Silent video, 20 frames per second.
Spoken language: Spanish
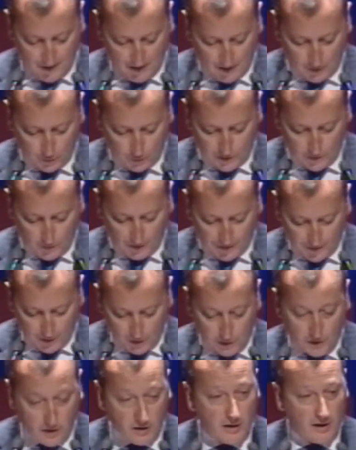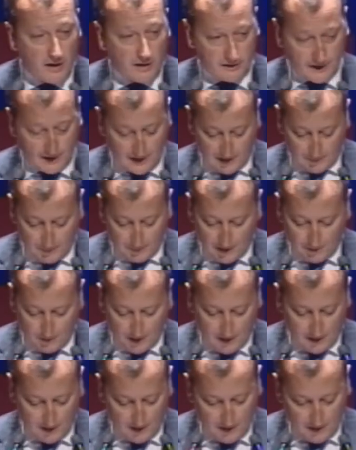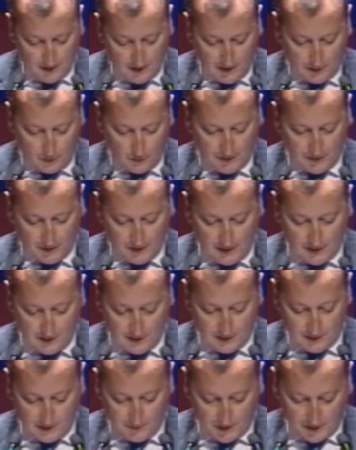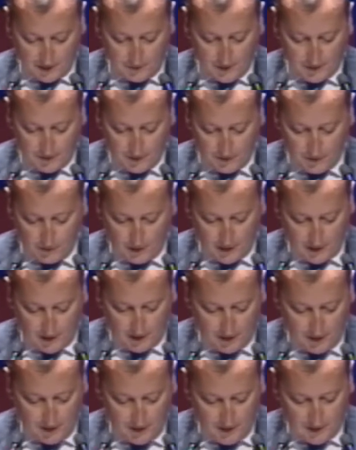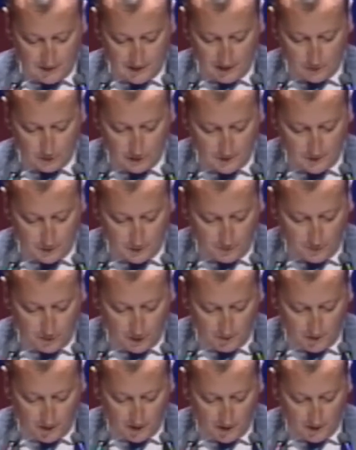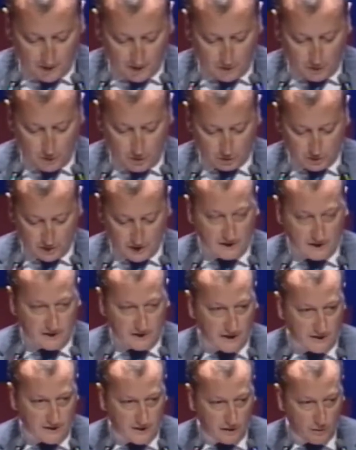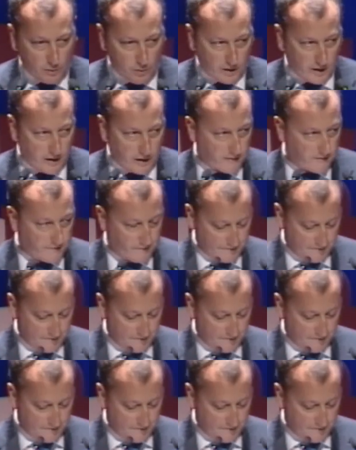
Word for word: A continuación, tiene la palabra el concejal de Participación Ciudadana del Ayuntamiento de Fuenlabrada, don José Sánchez Luque.